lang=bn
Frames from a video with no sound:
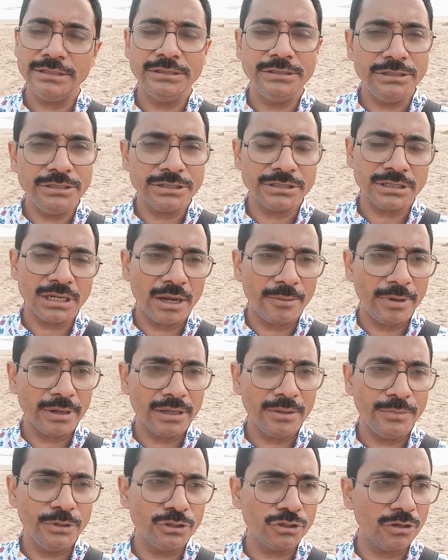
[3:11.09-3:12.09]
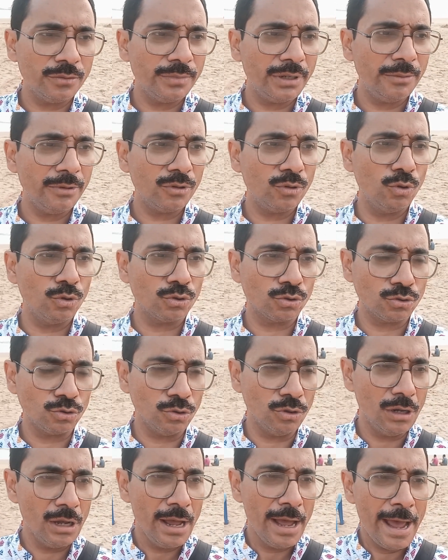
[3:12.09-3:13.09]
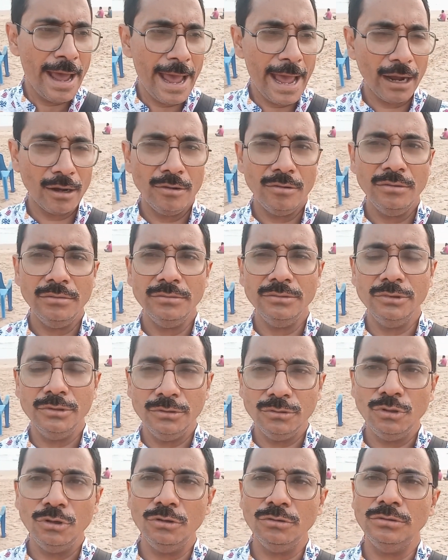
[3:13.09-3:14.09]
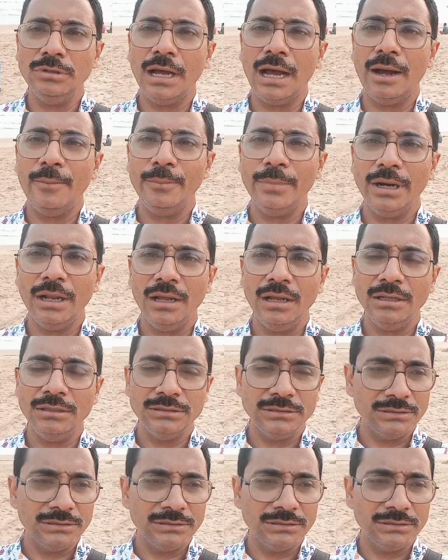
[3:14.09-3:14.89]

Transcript: জিনিসটা আমাকে ভীষণভাবে করতো এখন ধরুন আমরা